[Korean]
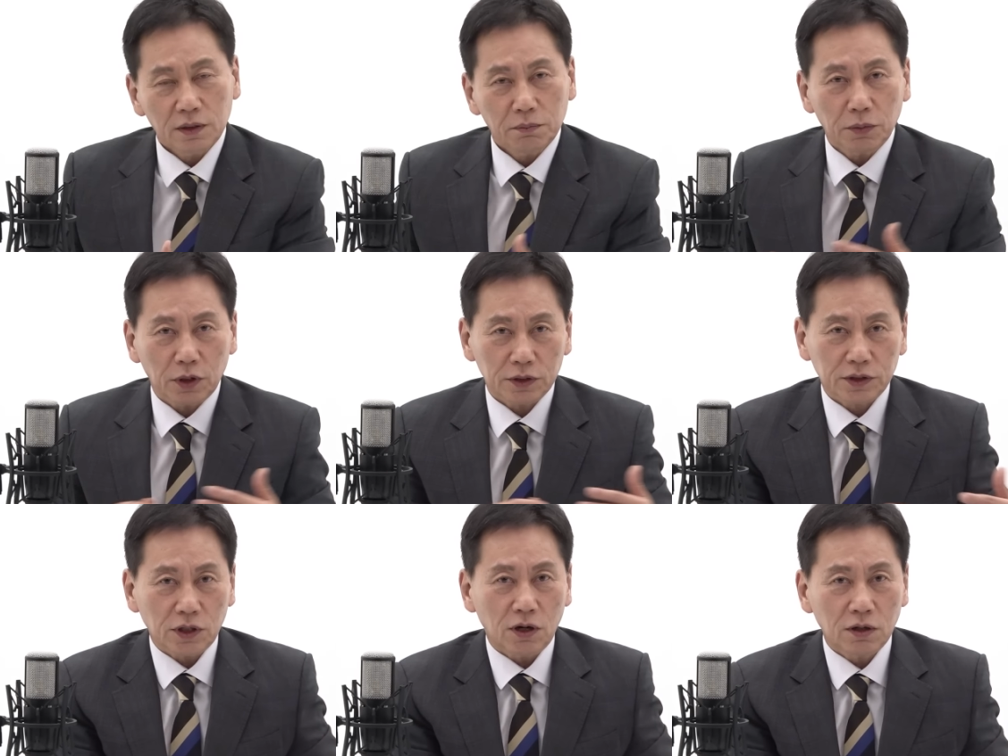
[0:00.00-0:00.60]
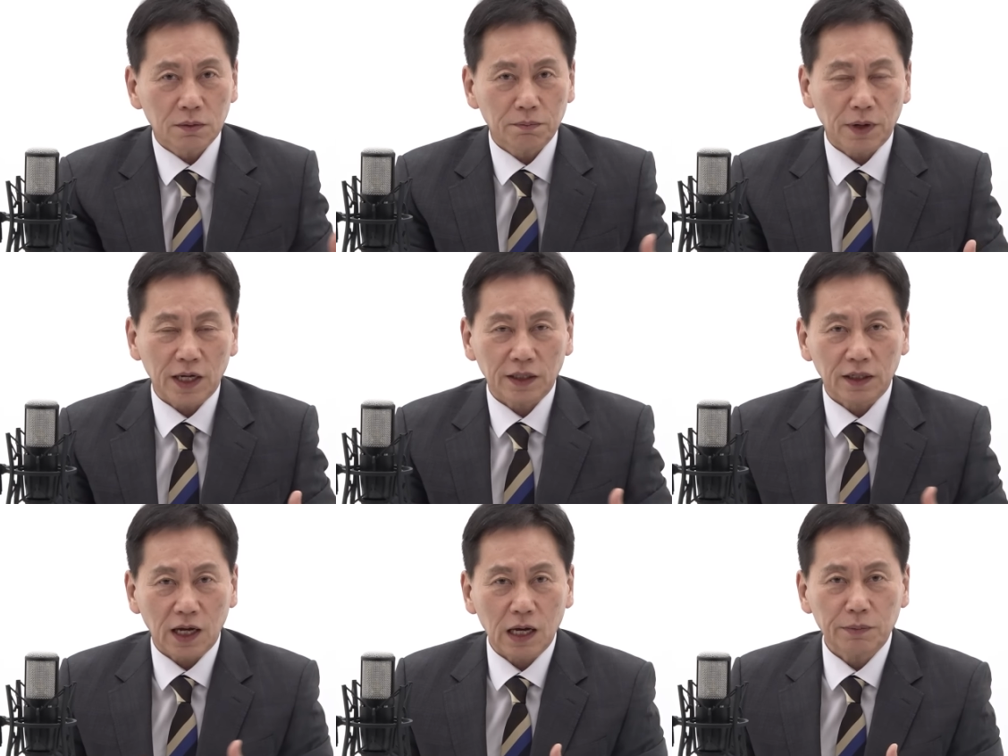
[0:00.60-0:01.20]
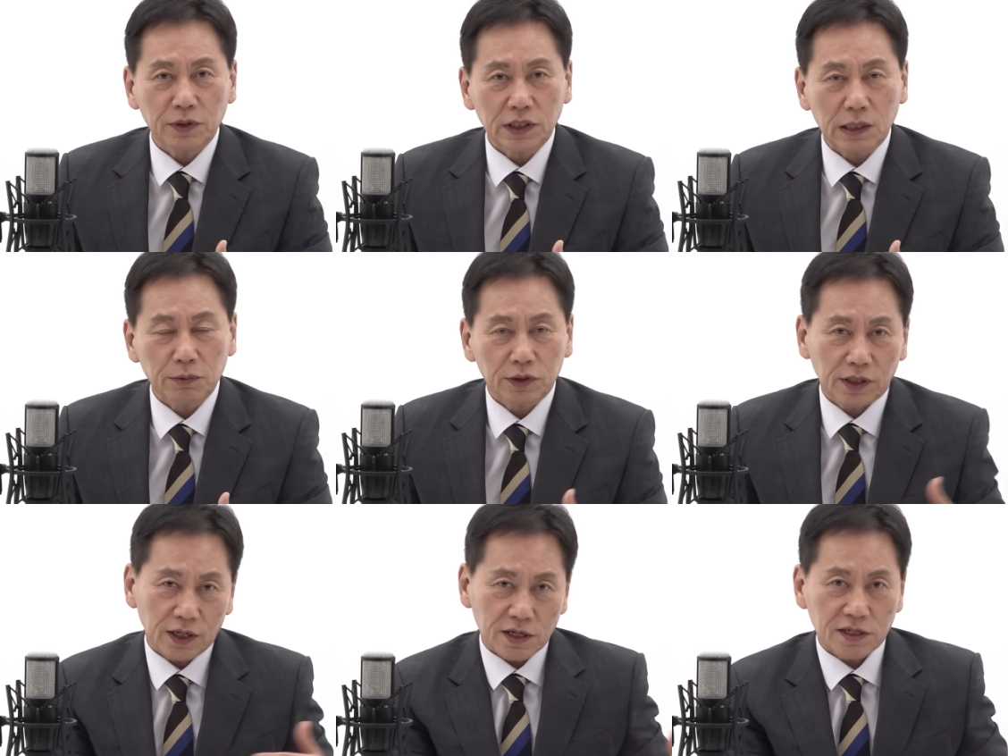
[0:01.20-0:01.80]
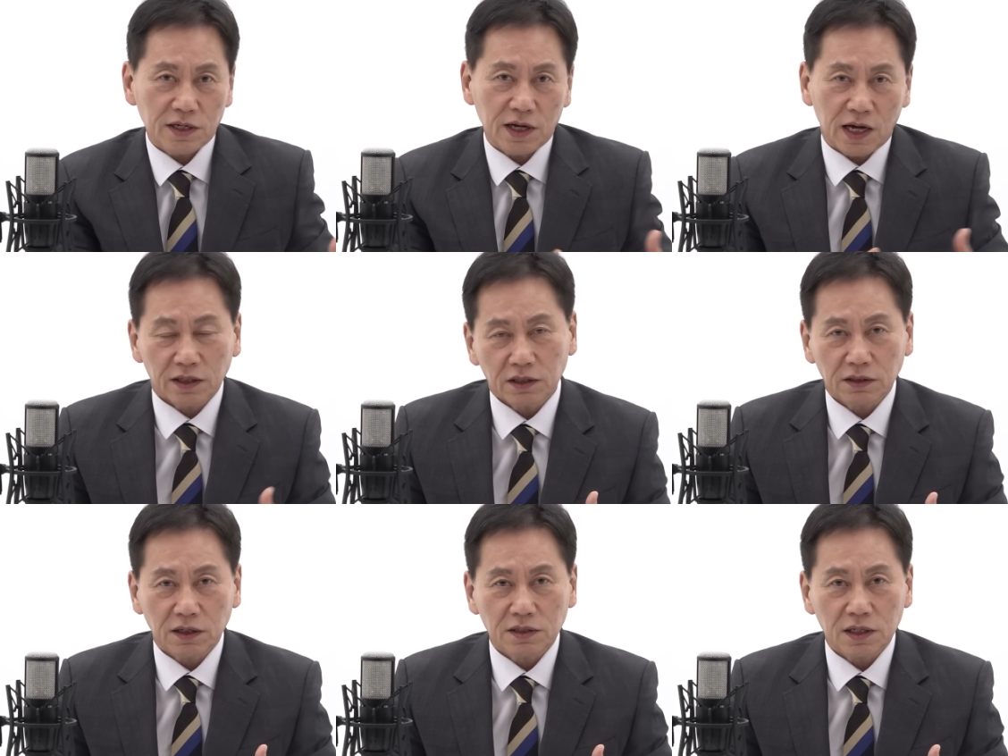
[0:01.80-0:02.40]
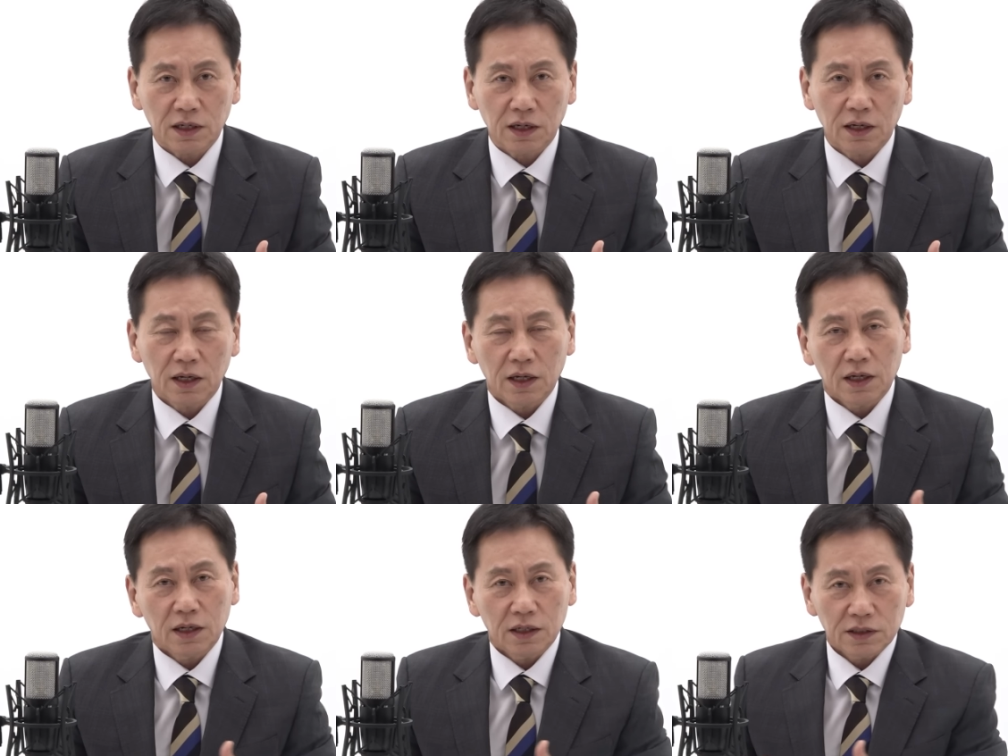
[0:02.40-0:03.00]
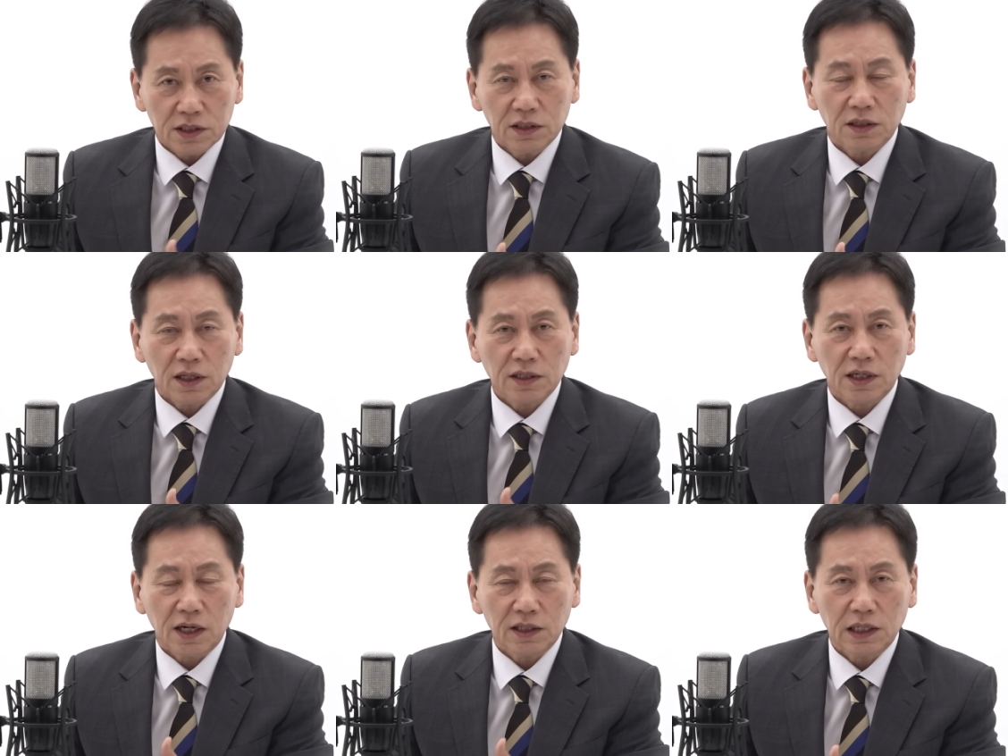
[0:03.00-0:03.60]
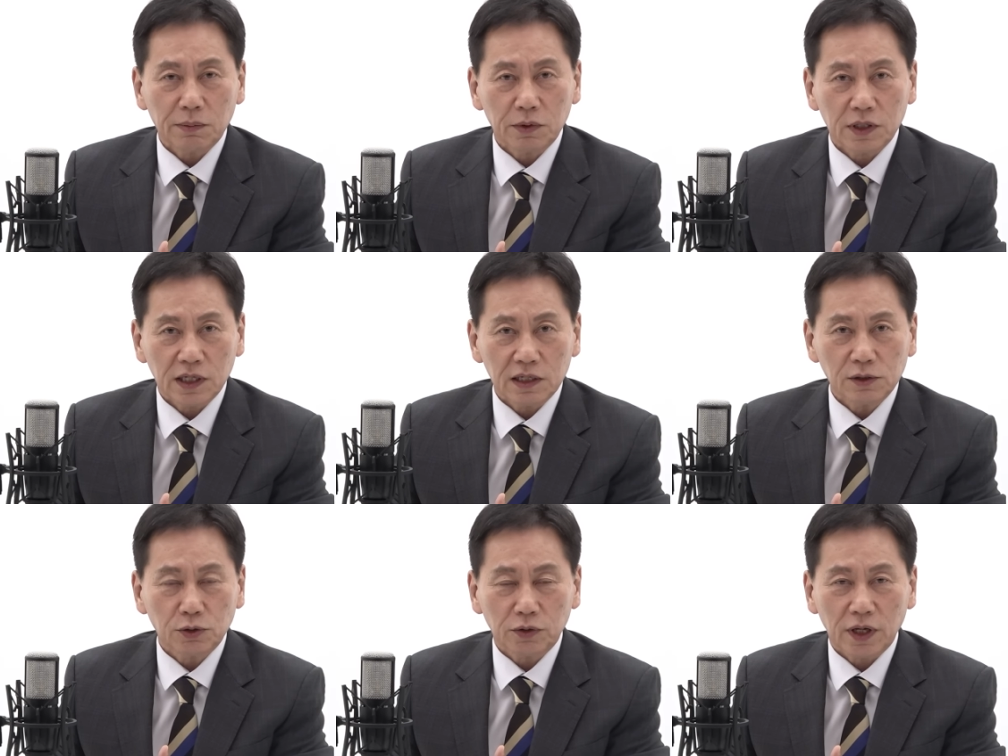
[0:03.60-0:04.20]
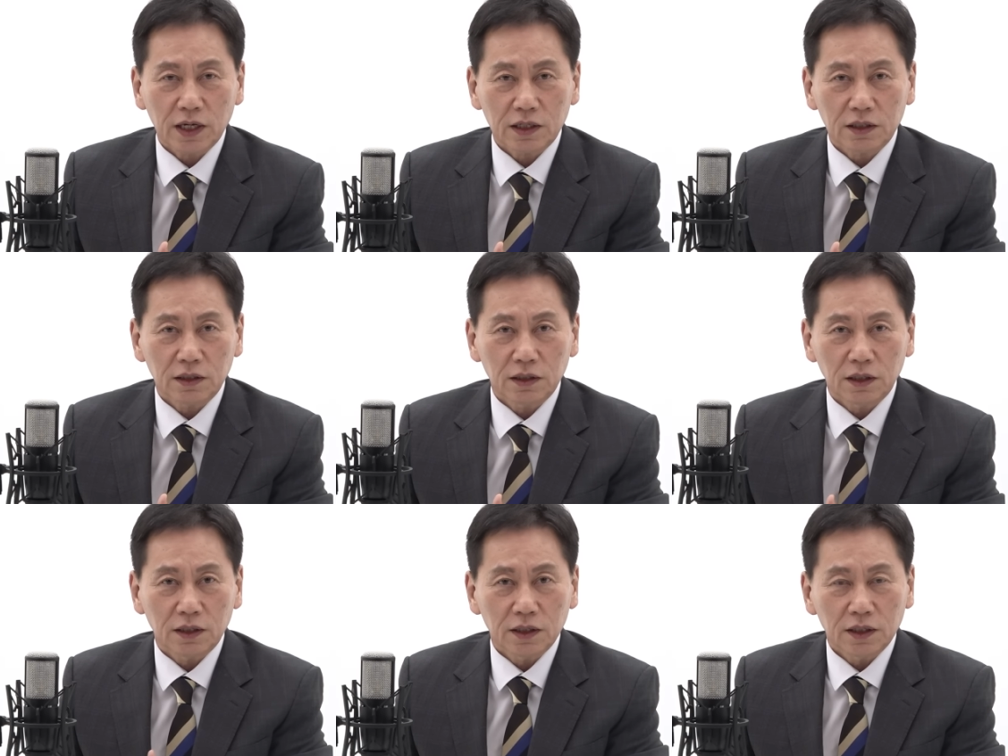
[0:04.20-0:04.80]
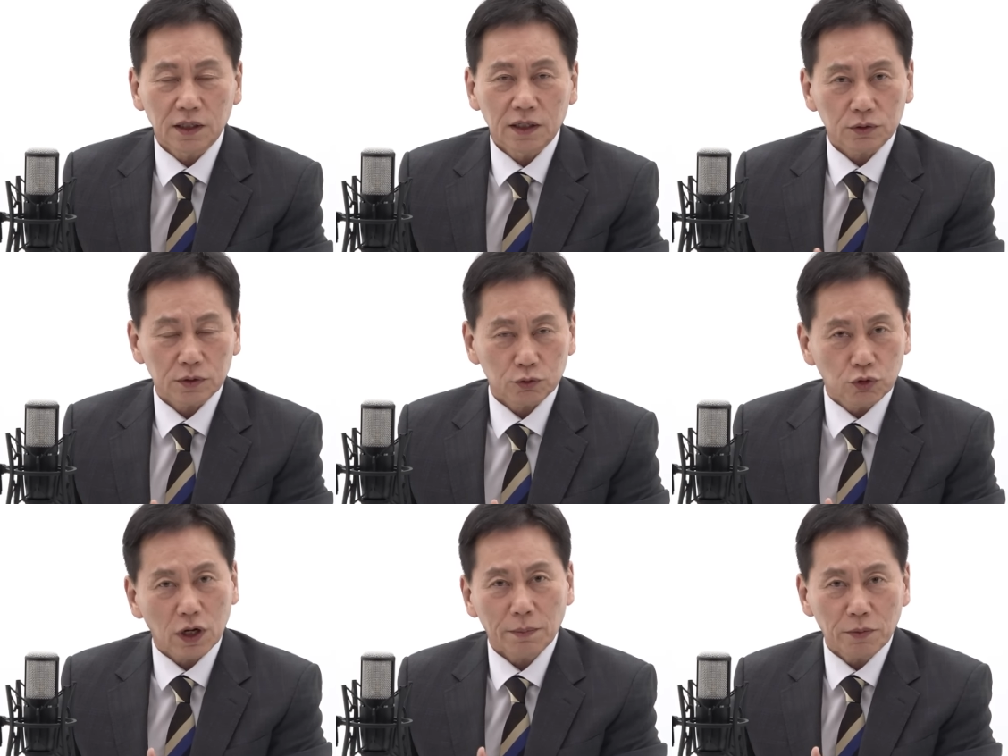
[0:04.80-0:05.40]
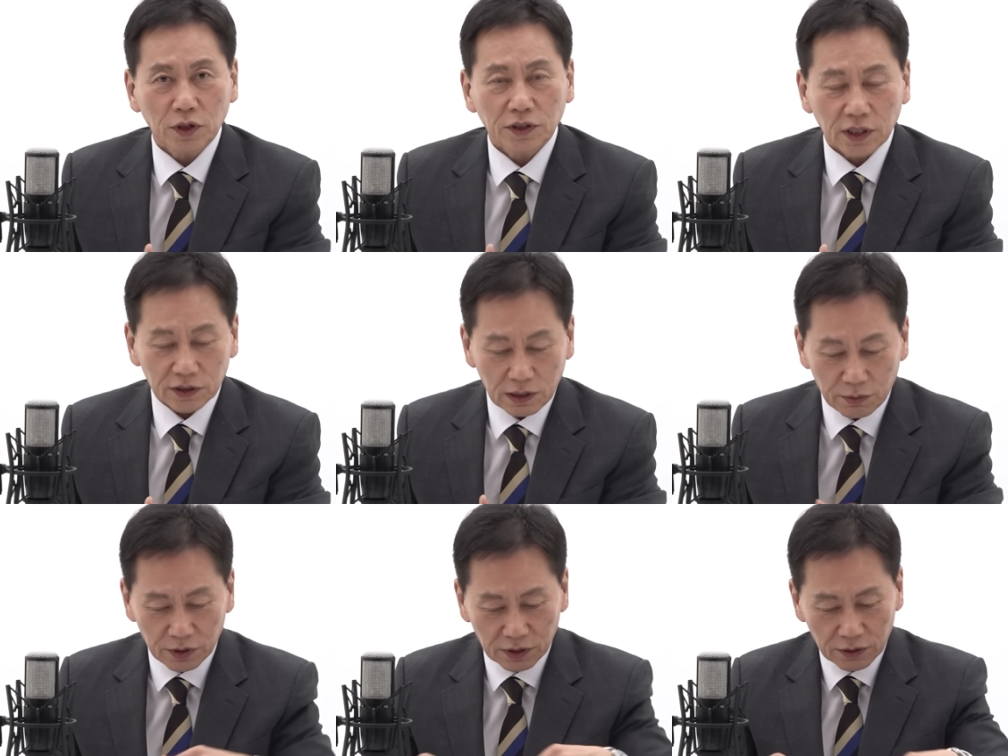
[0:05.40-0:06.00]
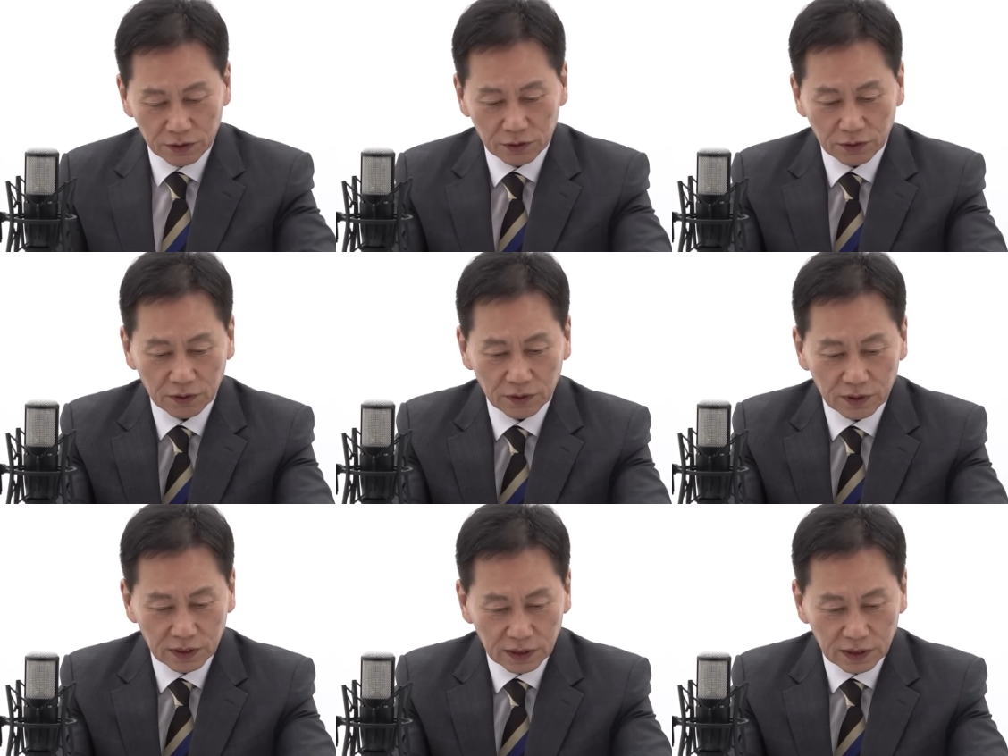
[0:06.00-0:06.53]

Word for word: 뭐 정반 합이 있다면 태제, 안티태제, 진태자가 있다면 일종의 그 종합명제가 돼버린 거죠.